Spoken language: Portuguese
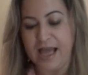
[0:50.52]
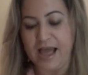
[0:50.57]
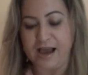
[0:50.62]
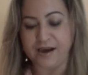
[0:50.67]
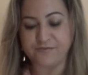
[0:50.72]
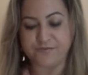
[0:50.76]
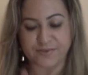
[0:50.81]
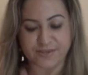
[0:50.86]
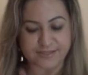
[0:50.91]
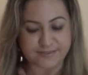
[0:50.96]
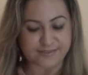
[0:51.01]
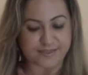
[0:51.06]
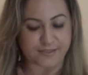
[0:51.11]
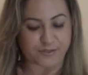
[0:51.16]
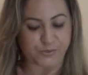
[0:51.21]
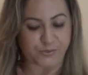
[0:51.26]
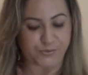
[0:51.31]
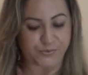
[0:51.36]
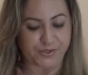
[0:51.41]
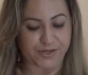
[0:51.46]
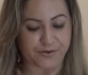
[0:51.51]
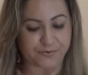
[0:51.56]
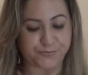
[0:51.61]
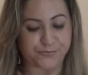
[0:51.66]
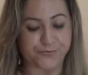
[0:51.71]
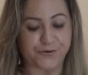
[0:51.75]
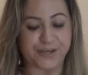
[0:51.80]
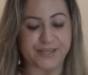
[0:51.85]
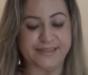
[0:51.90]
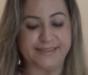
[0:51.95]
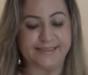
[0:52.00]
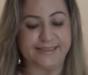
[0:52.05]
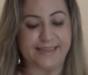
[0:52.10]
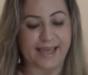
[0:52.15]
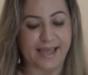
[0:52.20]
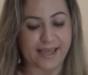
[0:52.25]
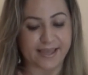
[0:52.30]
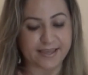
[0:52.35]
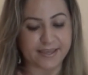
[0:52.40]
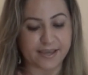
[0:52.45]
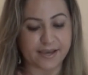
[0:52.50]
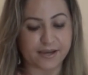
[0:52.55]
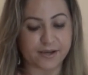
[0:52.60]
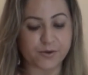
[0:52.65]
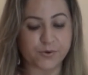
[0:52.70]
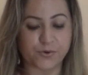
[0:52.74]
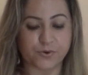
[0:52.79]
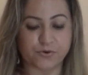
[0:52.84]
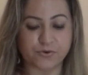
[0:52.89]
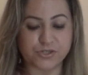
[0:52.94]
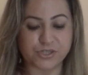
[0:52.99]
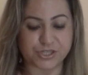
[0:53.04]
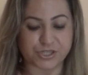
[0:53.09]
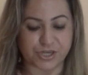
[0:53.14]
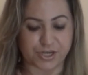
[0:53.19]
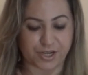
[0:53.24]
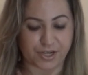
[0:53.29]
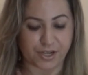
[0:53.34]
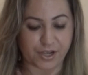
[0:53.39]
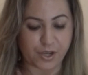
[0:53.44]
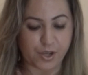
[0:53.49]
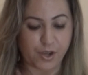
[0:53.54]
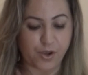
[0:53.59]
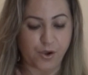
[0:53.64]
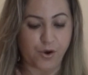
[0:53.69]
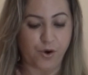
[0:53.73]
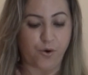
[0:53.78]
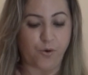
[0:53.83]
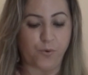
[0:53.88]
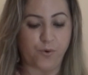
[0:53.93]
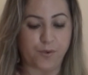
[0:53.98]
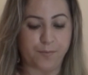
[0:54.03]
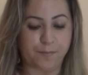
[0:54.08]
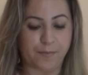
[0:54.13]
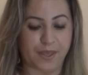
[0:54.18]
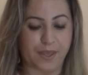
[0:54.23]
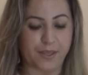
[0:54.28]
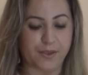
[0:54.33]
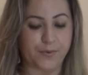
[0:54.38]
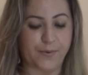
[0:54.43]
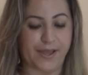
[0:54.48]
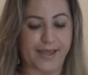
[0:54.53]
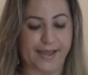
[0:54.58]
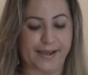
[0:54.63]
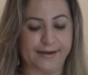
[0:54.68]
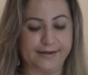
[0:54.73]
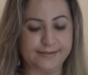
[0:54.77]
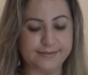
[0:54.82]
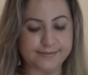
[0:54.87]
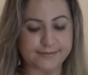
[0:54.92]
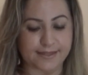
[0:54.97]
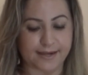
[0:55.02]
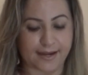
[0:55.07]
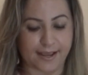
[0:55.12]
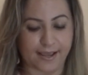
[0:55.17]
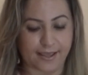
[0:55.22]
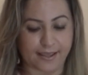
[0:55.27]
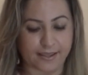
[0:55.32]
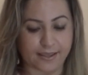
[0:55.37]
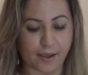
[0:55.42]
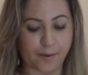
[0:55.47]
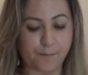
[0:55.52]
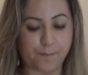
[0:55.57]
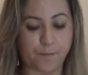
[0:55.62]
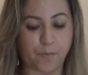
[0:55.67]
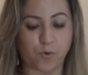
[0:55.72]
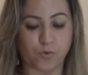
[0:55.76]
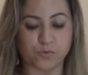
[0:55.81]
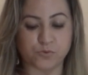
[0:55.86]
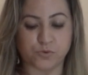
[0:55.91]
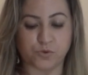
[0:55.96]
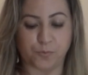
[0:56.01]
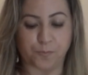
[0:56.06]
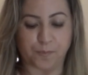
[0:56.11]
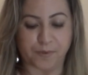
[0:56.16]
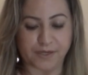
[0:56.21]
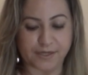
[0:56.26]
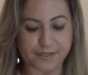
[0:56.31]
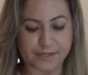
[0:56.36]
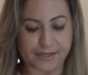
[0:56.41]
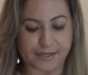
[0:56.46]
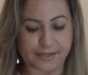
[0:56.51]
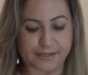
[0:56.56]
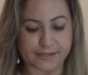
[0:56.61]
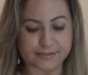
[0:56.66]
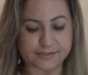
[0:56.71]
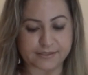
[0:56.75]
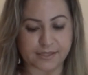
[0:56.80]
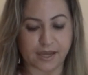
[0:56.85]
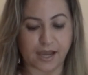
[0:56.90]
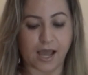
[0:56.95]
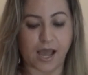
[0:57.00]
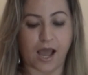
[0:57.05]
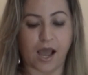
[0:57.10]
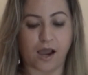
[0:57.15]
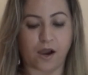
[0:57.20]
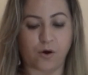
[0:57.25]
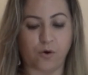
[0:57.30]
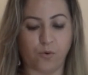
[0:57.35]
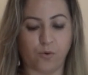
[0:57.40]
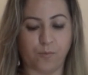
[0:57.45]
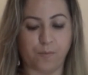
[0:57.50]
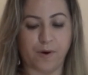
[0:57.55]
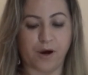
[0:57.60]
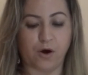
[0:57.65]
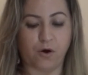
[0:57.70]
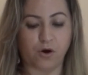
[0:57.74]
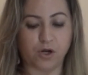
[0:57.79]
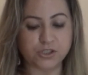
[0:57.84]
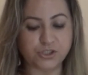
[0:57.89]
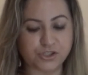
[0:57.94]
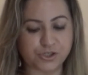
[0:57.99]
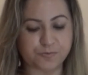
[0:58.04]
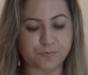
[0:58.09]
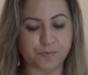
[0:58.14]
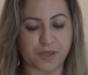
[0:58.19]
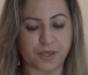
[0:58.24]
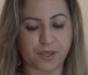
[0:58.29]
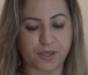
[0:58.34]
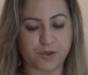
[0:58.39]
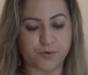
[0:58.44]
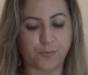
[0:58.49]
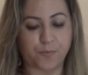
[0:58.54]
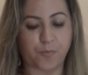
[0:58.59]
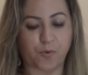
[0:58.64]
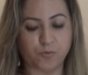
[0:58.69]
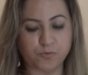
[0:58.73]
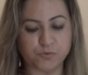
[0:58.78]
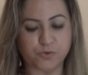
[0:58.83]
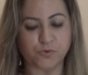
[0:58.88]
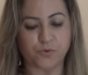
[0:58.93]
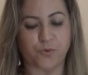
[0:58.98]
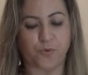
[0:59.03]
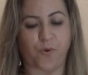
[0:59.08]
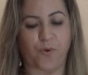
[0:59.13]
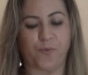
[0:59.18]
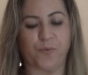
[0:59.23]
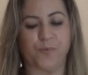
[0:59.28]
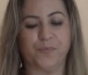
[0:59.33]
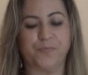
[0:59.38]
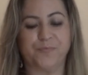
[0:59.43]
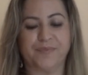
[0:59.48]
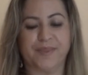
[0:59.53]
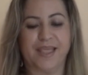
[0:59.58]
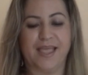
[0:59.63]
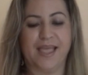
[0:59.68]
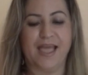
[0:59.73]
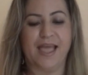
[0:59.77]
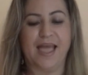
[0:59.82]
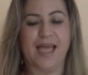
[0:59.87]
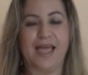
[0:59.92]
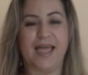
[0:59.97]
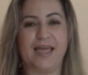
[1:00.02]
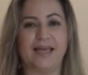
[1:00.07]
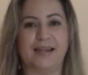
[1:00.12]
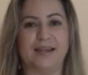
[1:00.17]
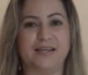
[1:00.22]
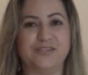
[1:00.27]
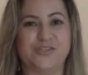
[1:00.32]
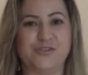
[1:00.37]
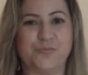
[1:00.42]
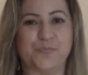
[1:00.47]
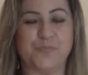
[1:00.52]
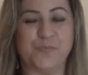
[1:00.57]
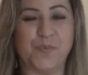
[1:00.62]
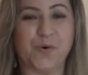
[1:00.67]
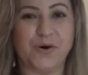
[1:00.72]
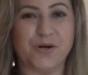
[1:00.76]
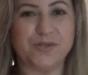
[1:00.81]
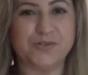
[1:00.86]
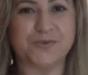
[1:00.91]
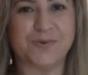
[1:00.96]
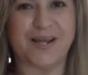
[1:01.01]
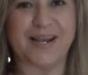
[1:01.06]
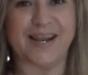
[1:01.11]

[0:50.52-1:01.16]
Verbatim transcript: A vencedora foi Deia Crochê. O e-mail é andreia.planeta.hotmail.com. Ela é de Porto